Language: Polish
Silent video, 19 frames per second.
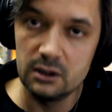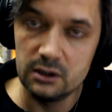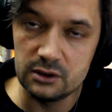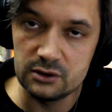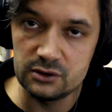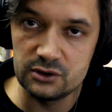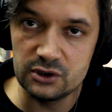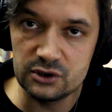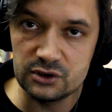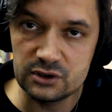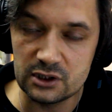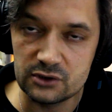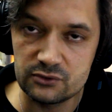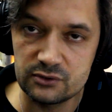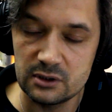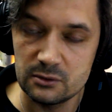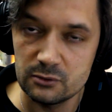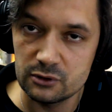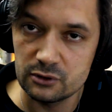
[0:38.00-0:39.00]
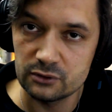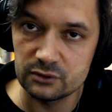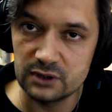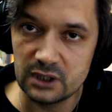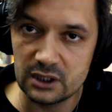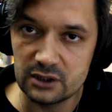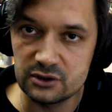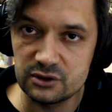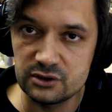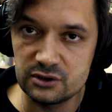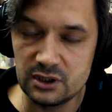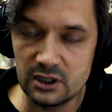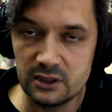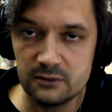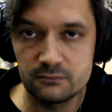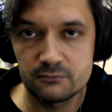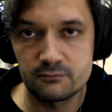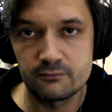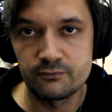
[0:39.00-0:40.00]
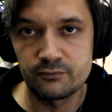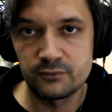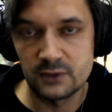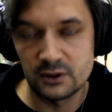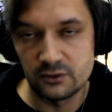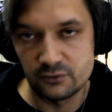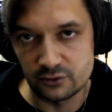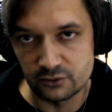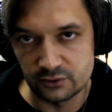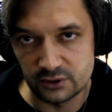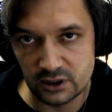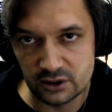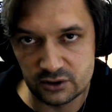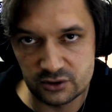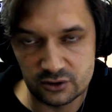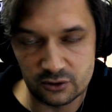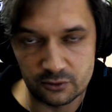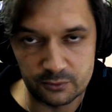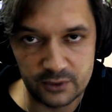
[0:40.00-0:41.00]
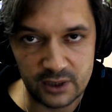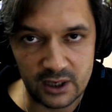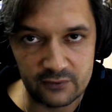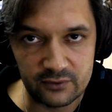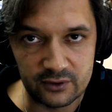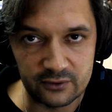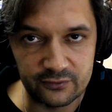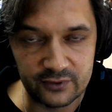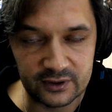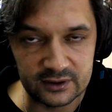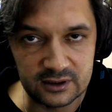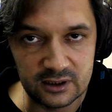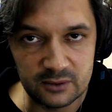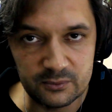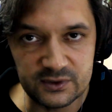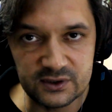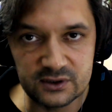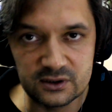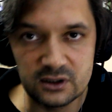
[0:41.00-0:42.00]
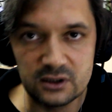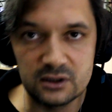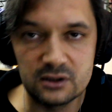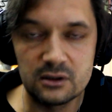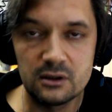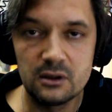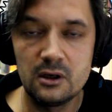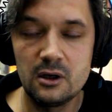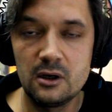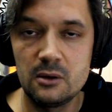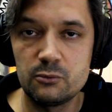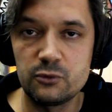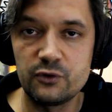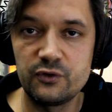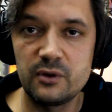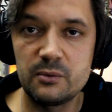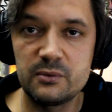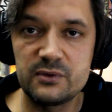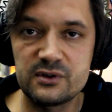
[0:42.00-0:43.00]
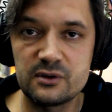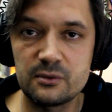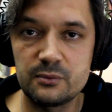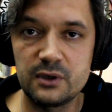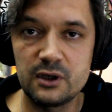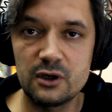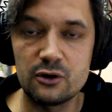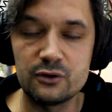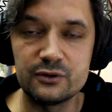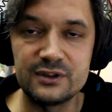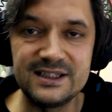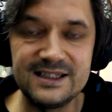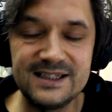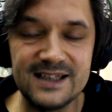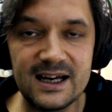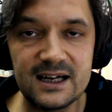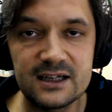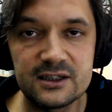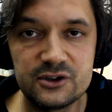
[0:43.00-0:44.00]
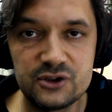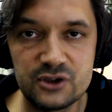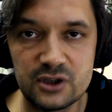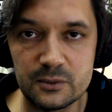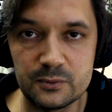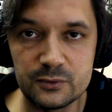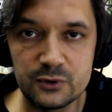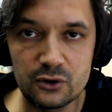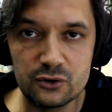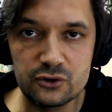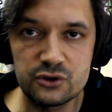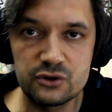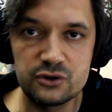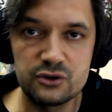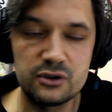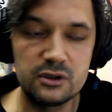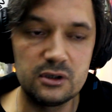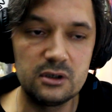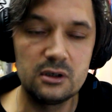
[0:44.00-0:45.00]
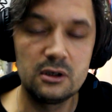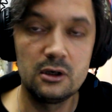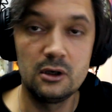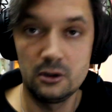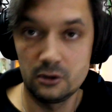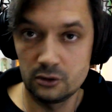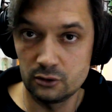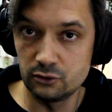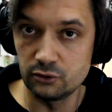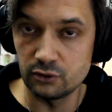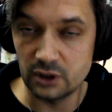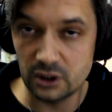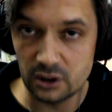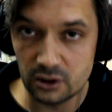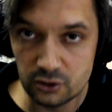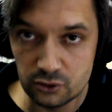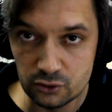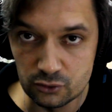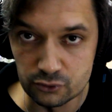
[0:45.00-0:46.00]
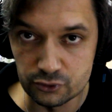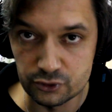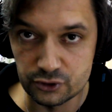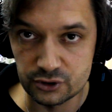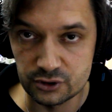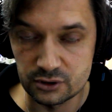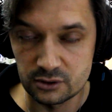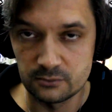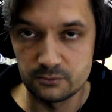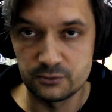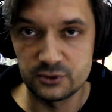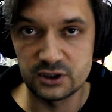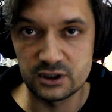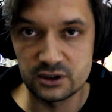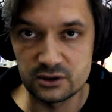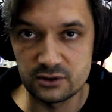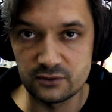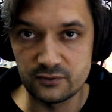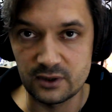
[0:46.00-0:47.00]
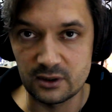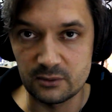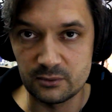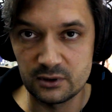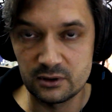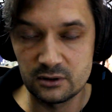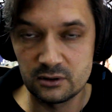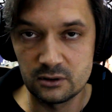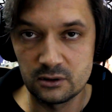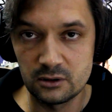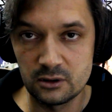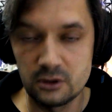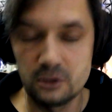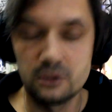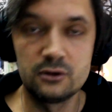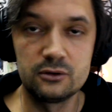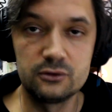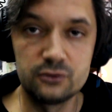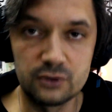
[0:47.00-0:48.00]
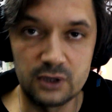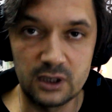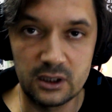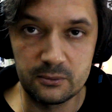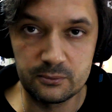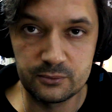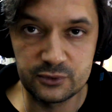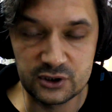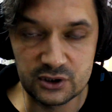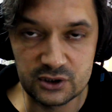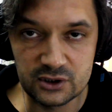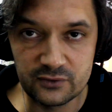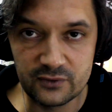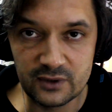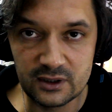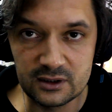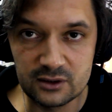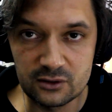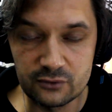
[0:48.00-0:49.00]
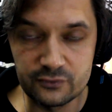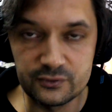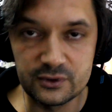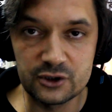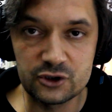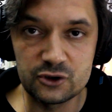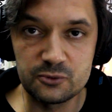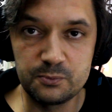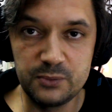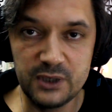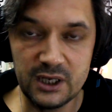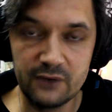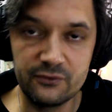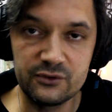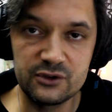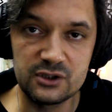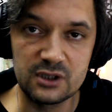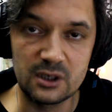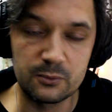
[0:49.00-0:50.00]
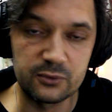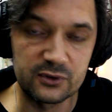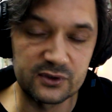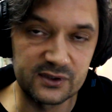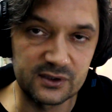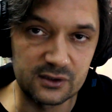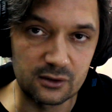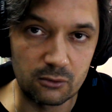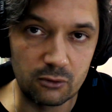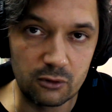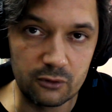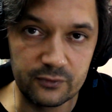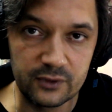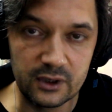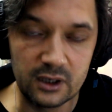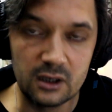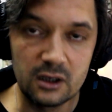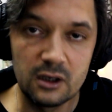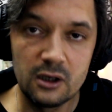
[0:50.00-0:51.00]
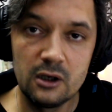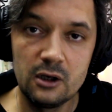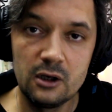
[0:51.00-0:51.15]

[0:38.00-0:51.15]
I dziś też w tym kontekście, w kontekście objawień fatimskich, powiemy sobie o dniach ciemności, które już przeżywamy, które przeżywali również pierwsi apostołowie,